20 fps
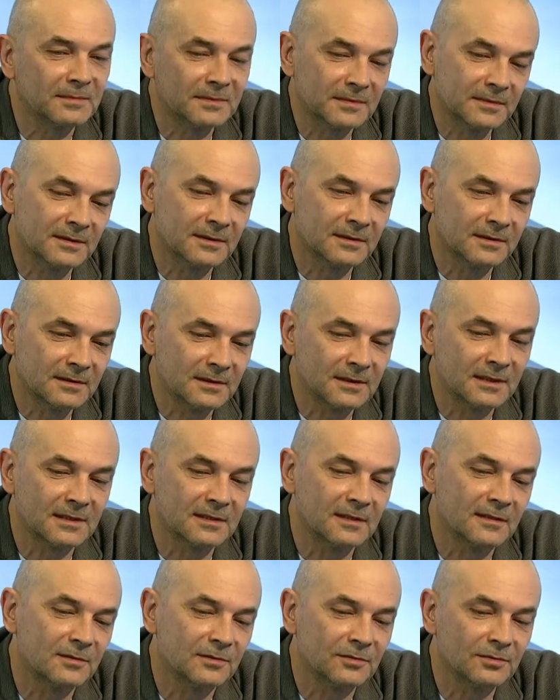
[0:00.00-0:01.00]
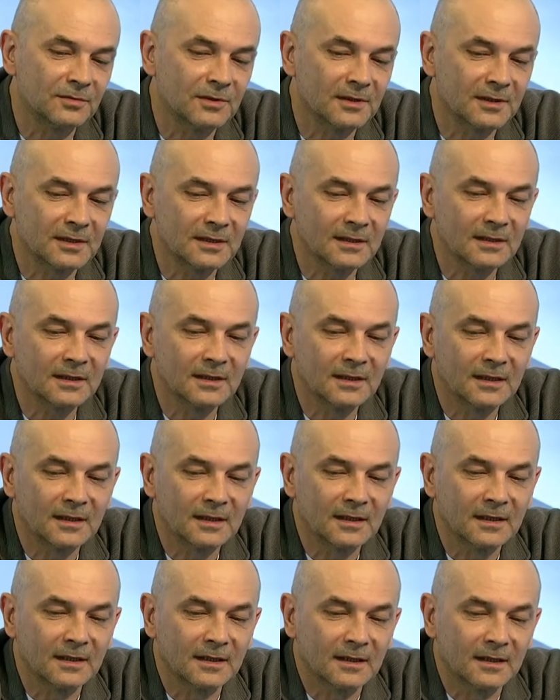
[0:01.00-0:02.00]
мы ездили туда
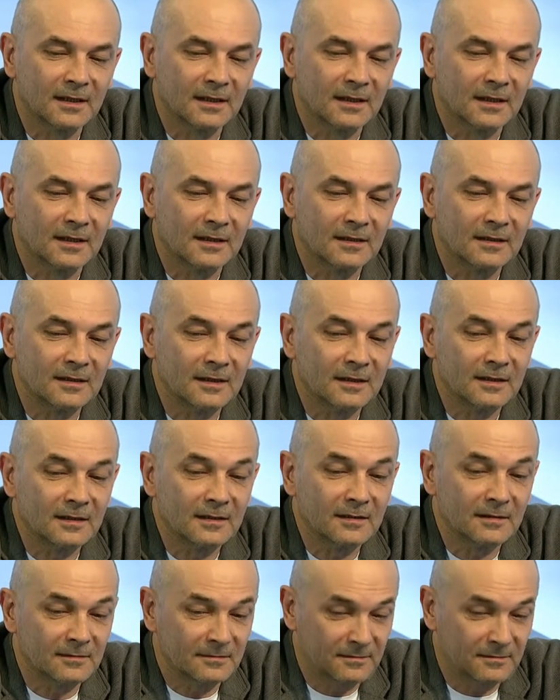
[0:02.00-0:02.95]
и